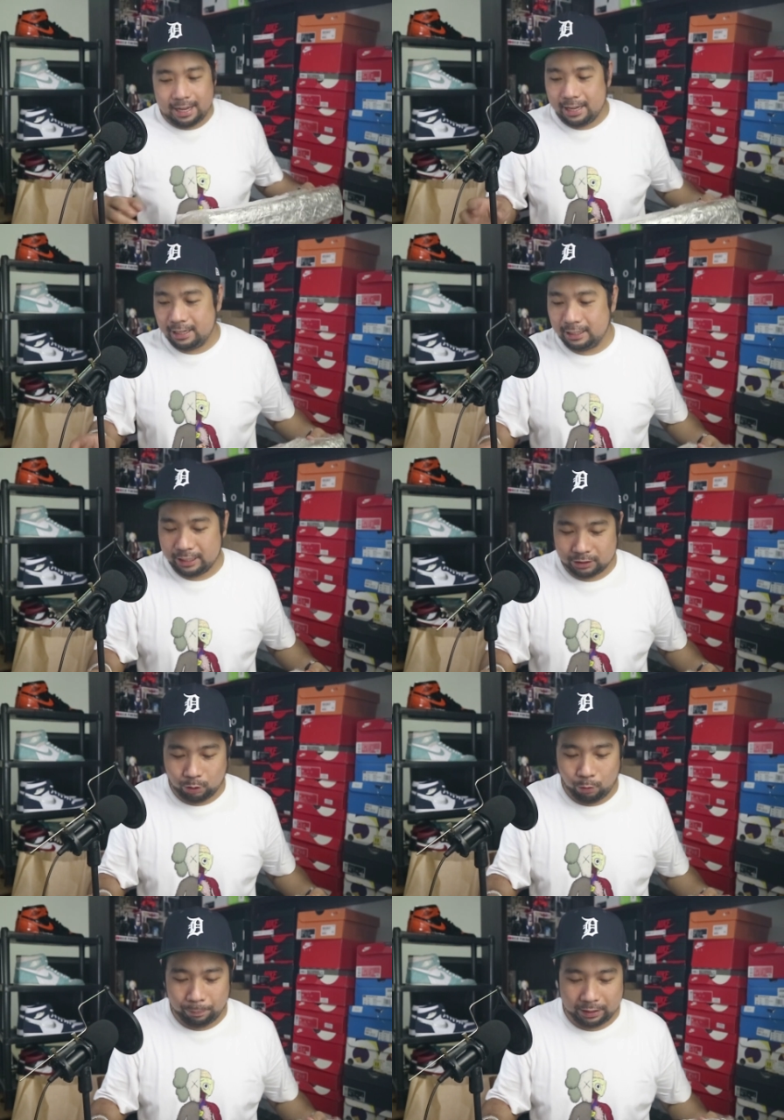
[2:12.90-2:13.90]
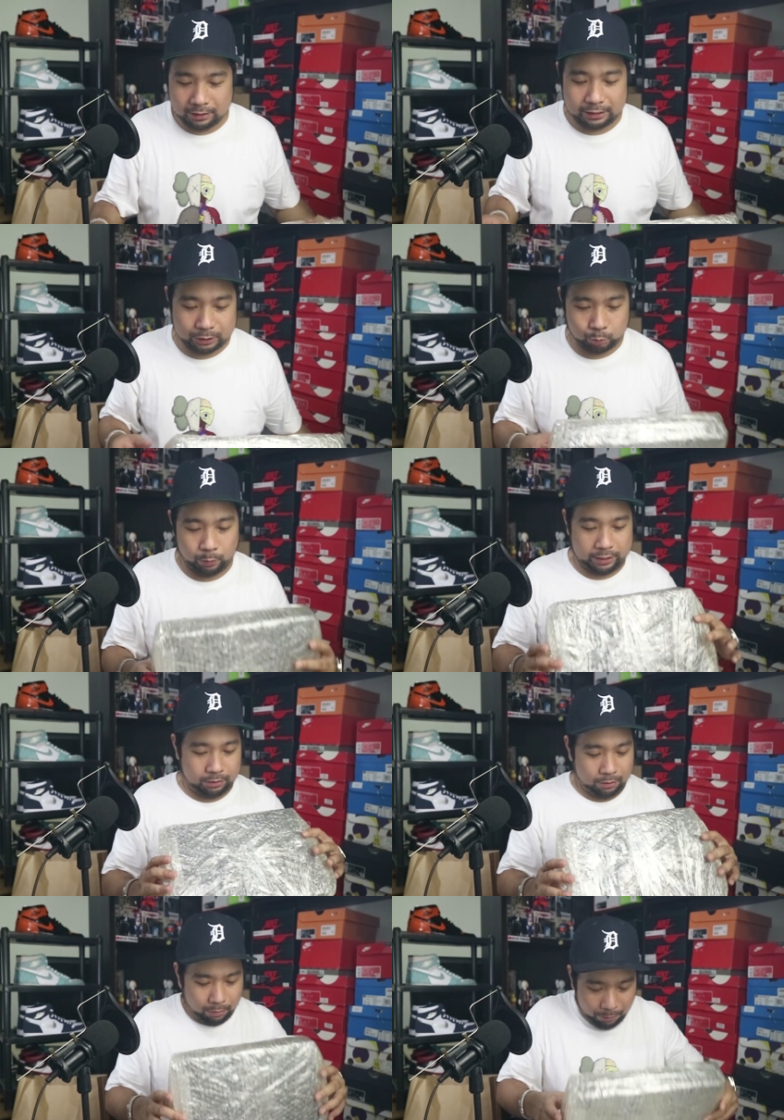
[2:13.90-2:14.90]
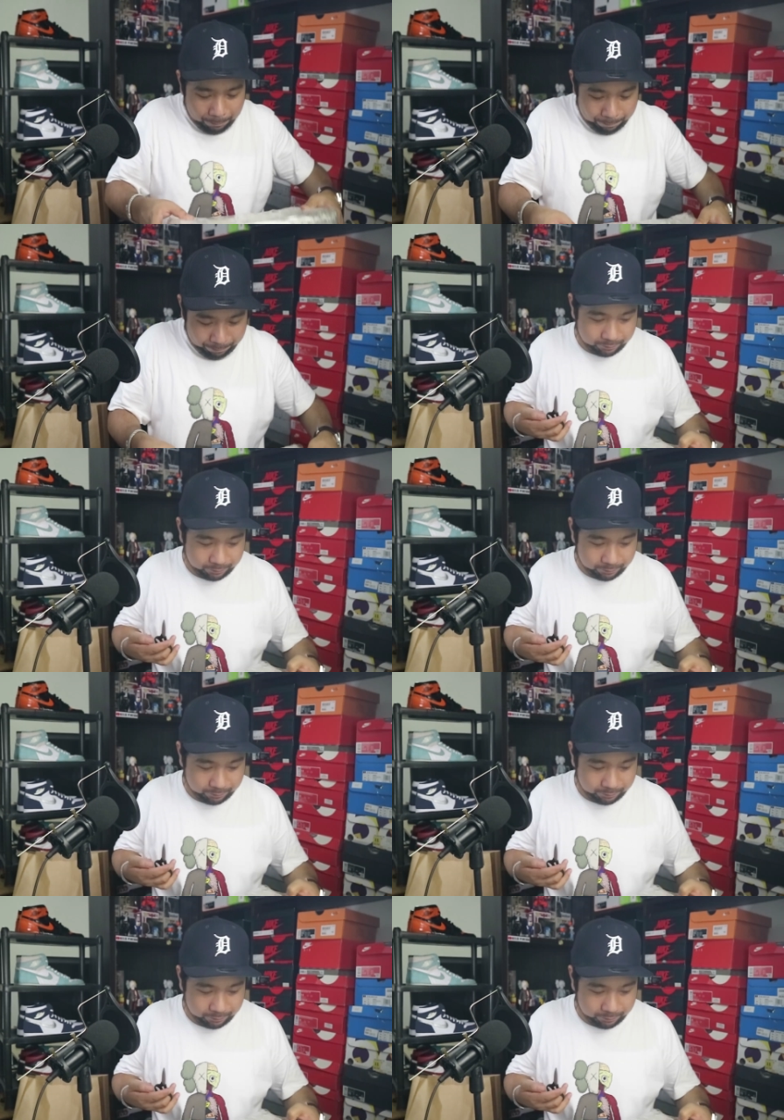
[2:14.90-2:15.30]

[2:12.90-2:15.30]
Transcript: And let's open this one. Oh!